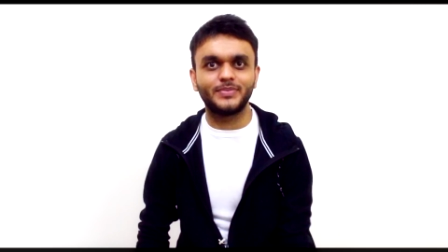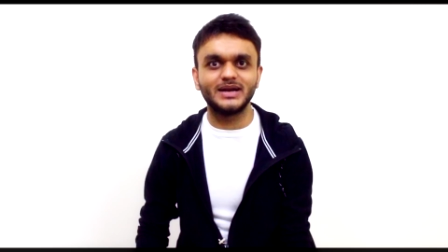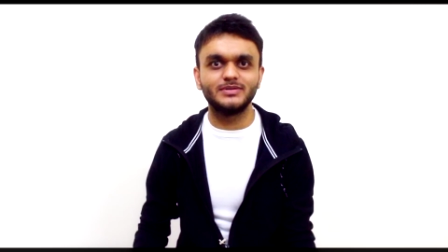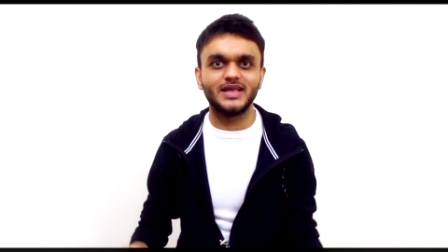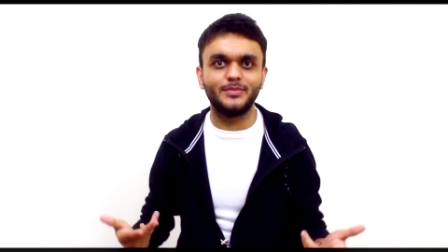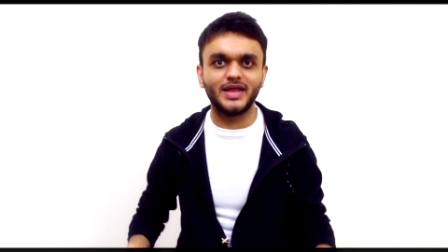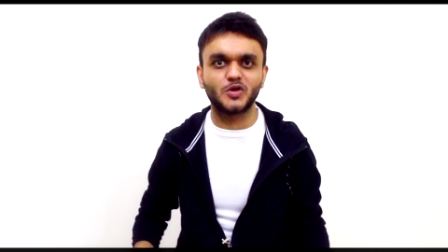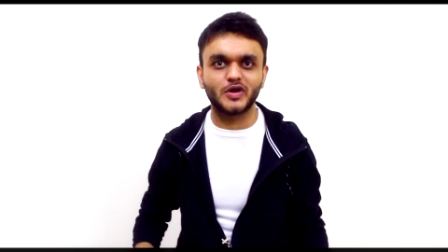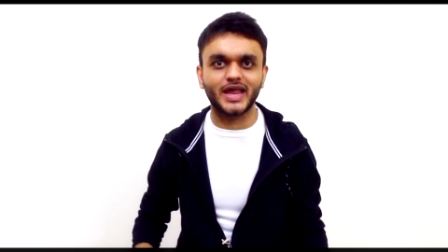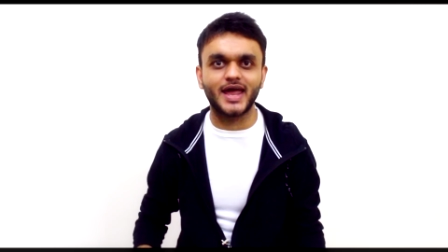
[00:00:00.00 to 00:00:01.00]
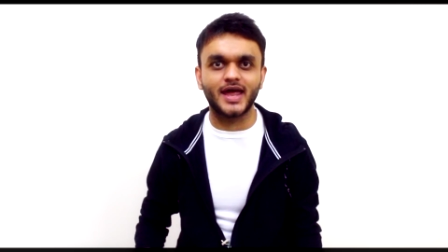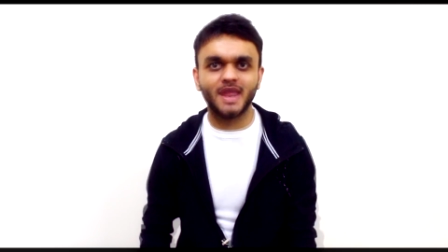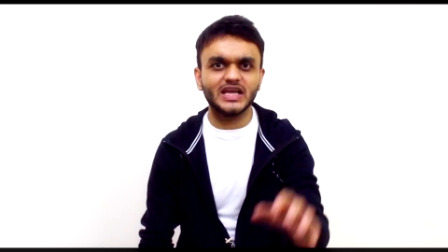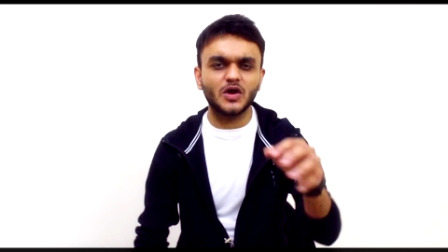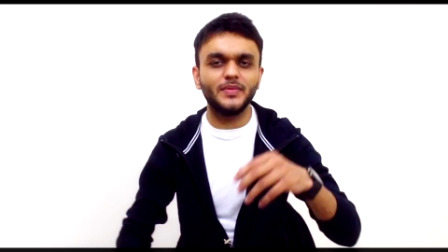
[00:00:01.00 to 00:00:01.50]
बाढ़ भैया मेरे को क्या
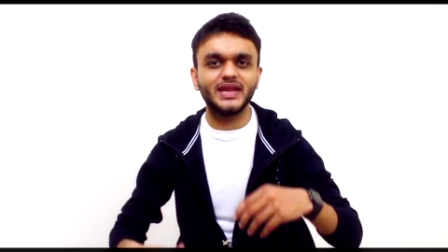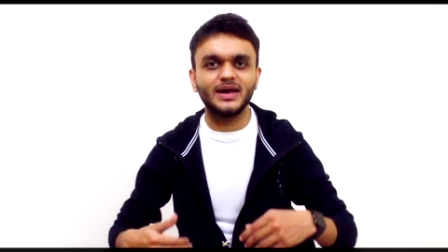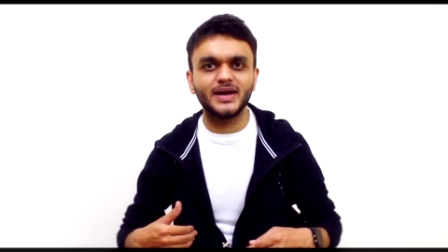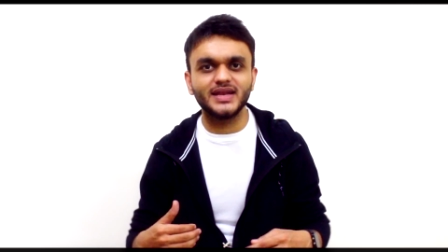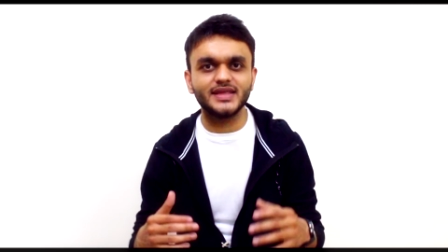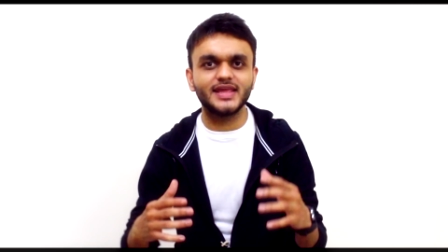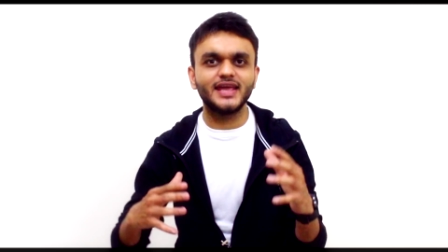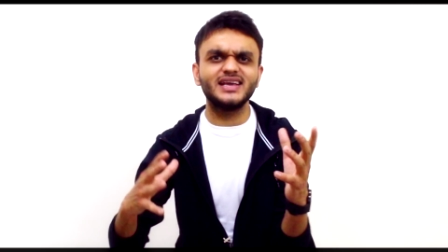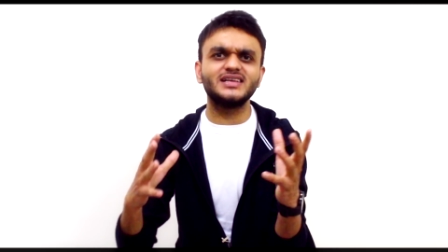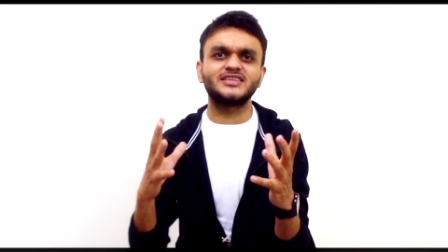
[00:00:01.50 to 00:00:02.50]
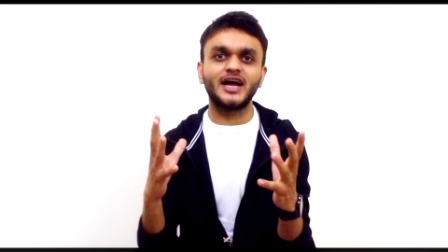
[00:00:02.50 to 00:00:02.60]
है देखो मेरा मानना यह है कि